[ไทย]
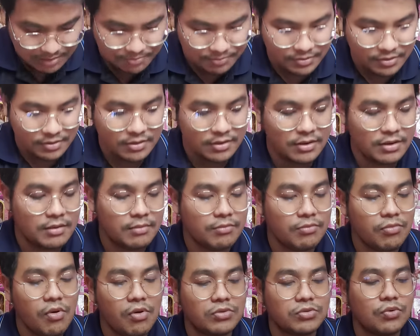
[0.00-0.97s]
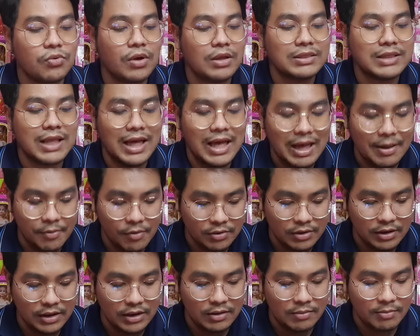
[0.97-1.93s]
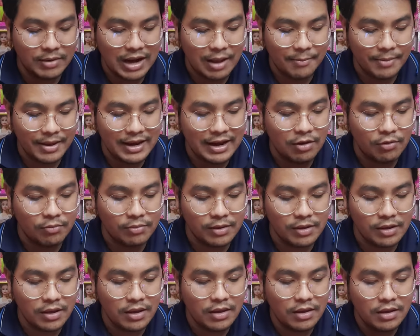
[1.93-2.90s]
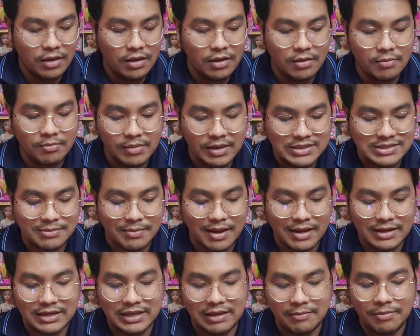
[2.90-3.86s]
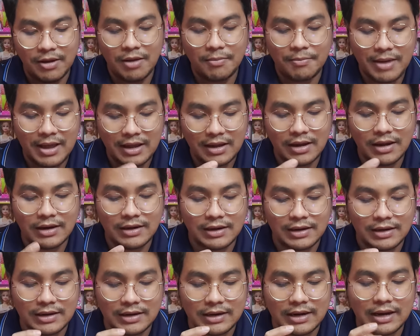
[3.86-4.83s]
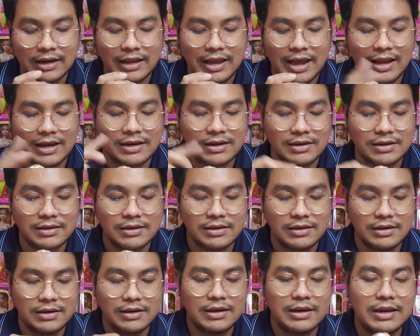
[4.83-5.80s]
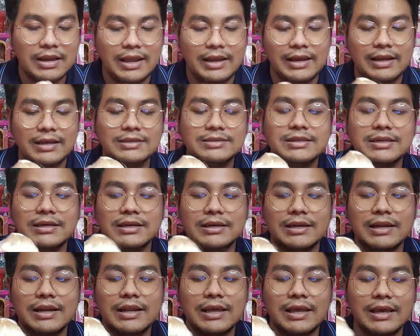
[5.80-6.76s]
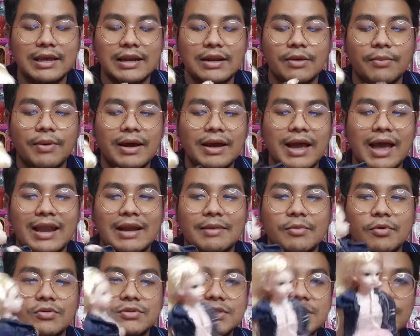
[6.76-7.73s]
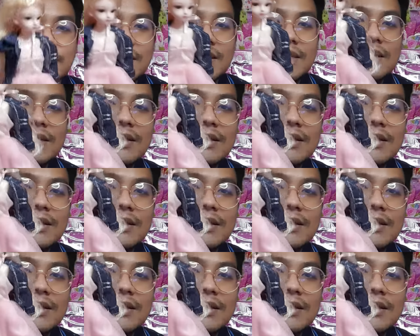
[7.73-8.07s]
กับพวกตุ๊กตาพวกนี้มันทำให้เรามีมีสมาธิเพิ่มมากขึ้นในการเปลี่ยนหนังสือนั่นเอง หรือว่าการลงชีวิต